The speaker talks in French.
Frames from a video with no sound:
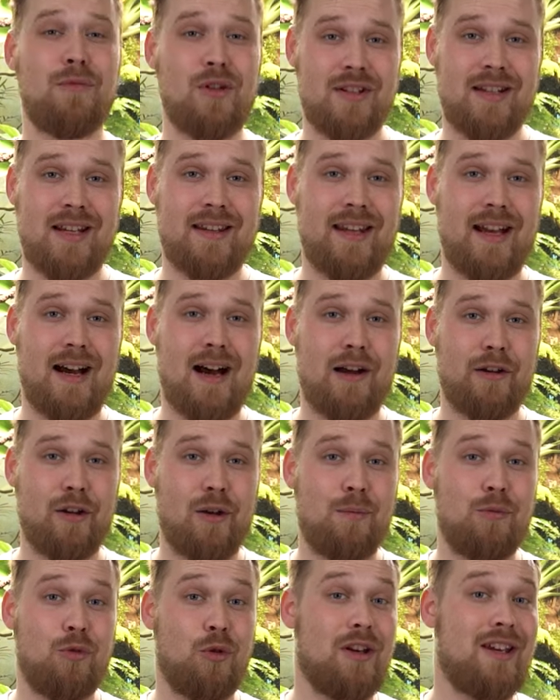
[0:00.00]
dans un
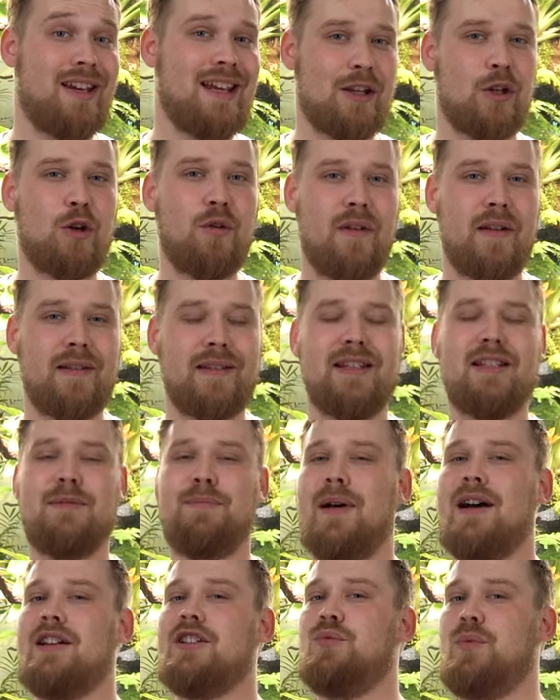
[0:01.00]
terrarium de 90
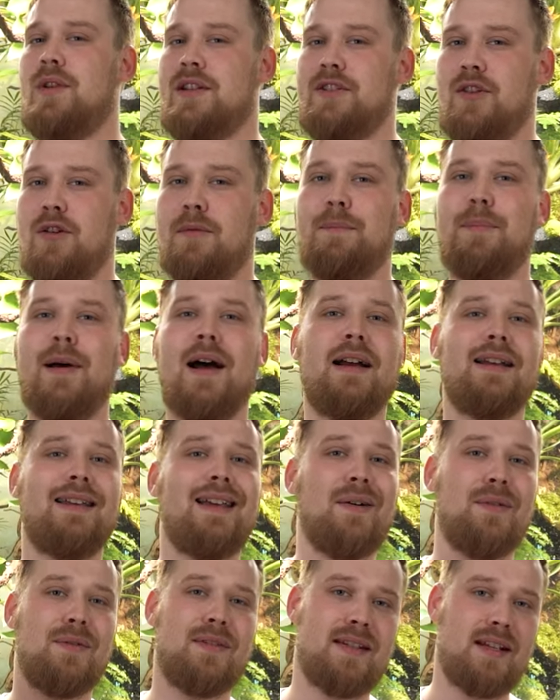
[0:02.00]
par 60 par
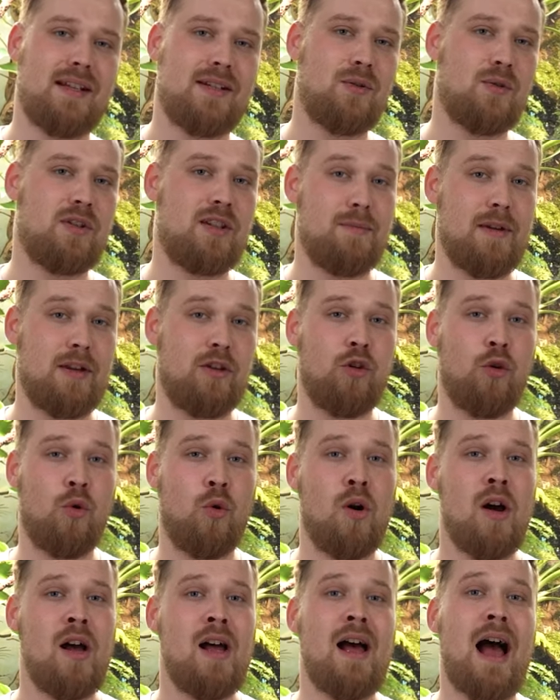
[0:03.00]
45 cm de
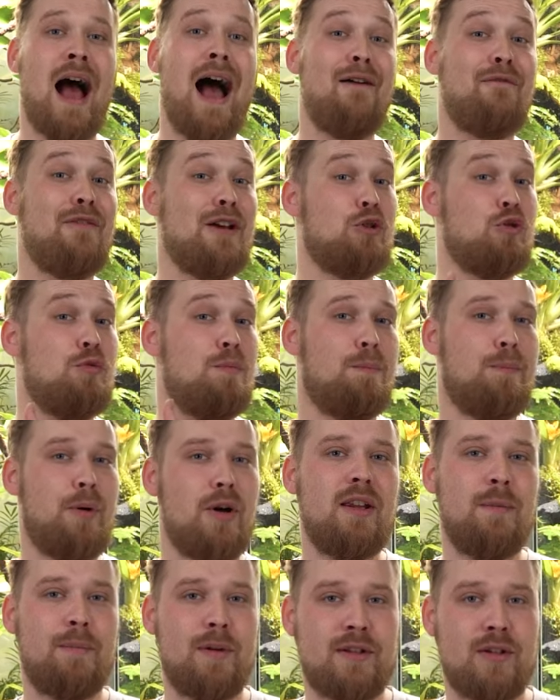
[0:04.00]
haut, avec une
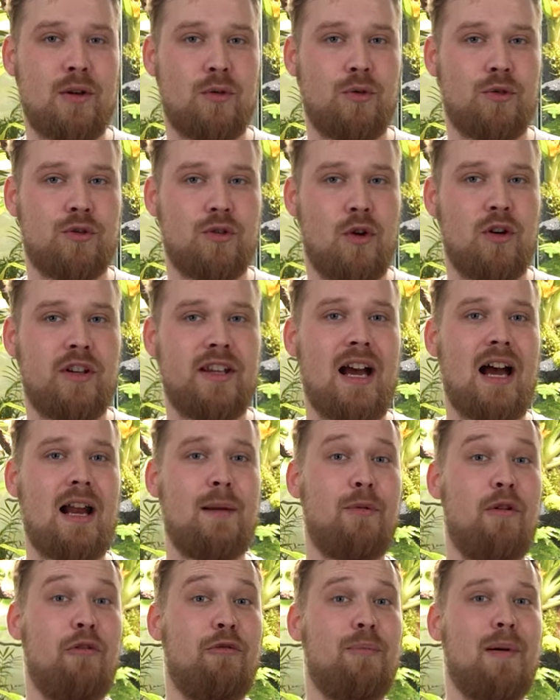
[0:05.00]
bonne épaisseur de sol car
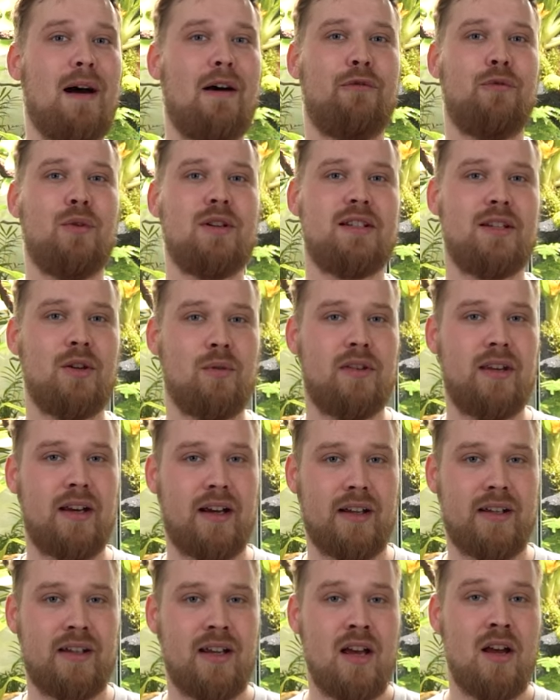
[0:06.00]
elles peuvent parfois s'y
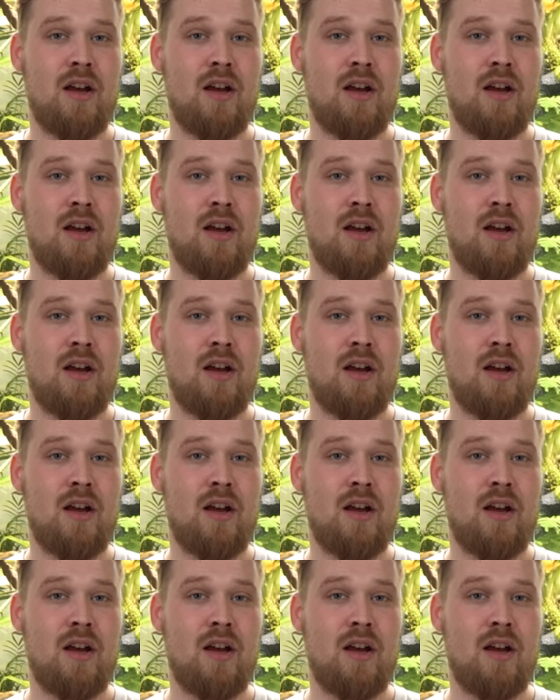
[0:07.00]
enterrer.